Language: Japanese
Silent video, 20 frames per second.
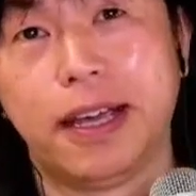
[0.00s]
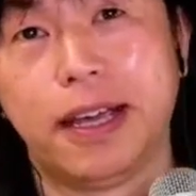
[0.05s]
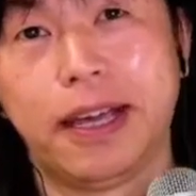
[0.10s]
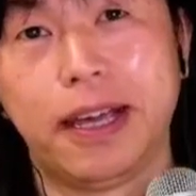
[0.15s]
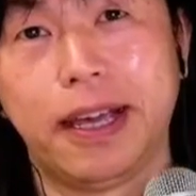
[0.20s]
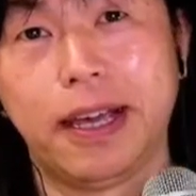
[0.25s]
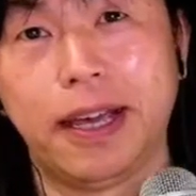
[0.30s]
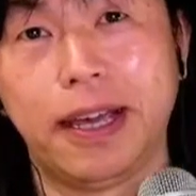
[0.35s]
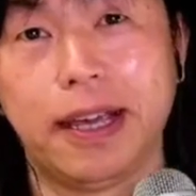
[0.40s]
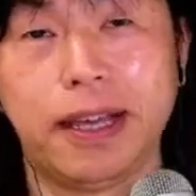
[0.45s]

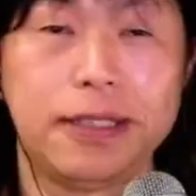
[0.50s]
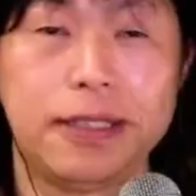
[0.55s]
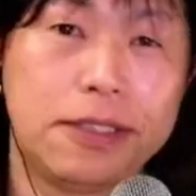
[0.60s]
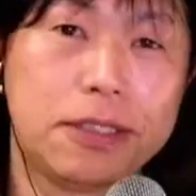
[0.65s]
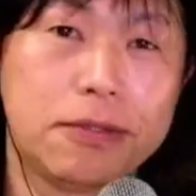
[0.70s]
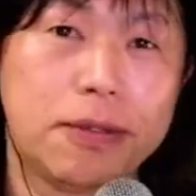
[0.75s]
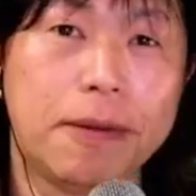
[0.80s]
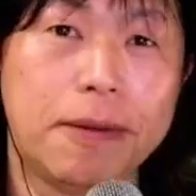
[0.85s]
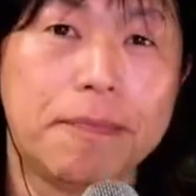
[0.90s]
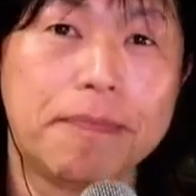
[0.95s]
えー、
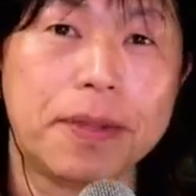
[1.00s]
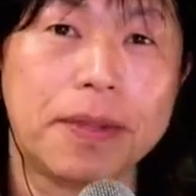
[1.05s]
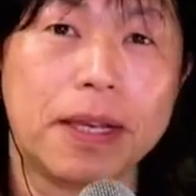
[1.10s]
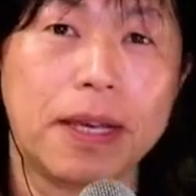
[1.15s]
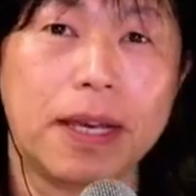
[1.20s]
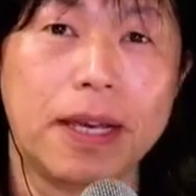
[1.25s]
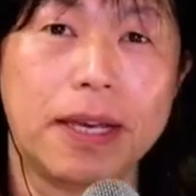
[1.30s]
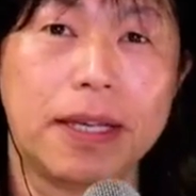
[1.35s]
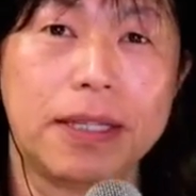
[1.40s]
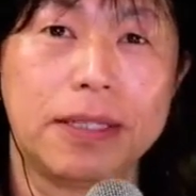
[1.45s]
実は、
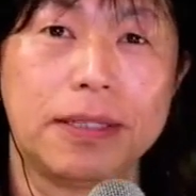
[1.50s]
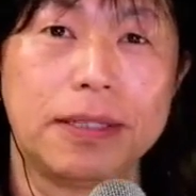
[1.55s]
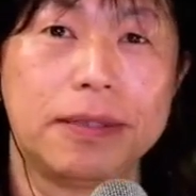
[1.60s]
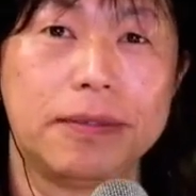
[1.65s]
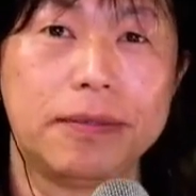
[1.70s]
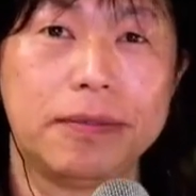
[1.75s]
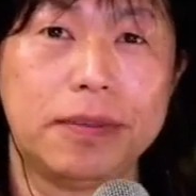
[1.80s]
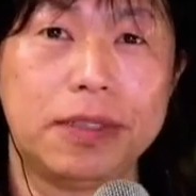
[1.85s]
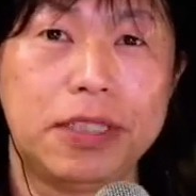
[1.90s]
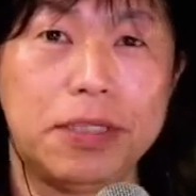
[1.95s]

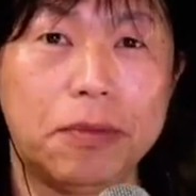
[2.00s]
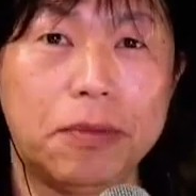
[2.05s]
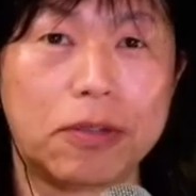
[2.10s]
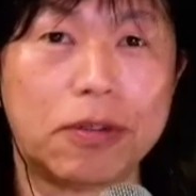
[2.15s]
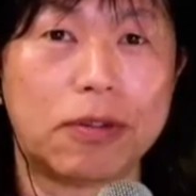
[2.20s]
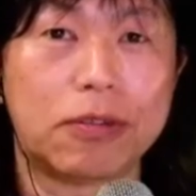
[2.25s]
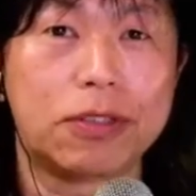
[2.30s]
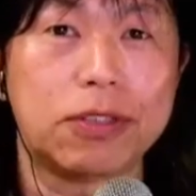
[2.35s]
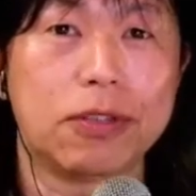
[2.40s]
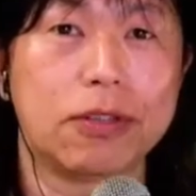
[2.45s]
えー、地元
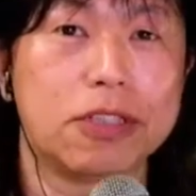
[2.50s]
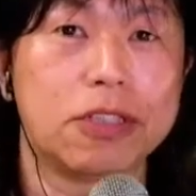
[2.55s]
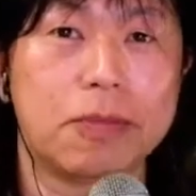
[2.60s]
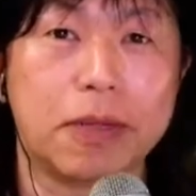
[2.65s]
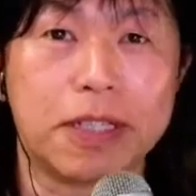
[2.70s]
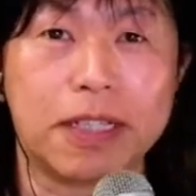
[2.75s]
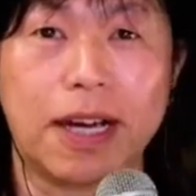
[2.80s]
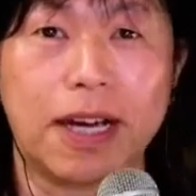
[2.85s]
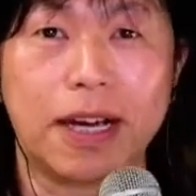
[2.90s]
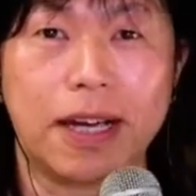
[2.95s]
の小豆島
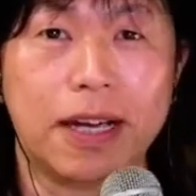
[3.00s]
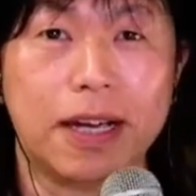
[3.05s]
に帰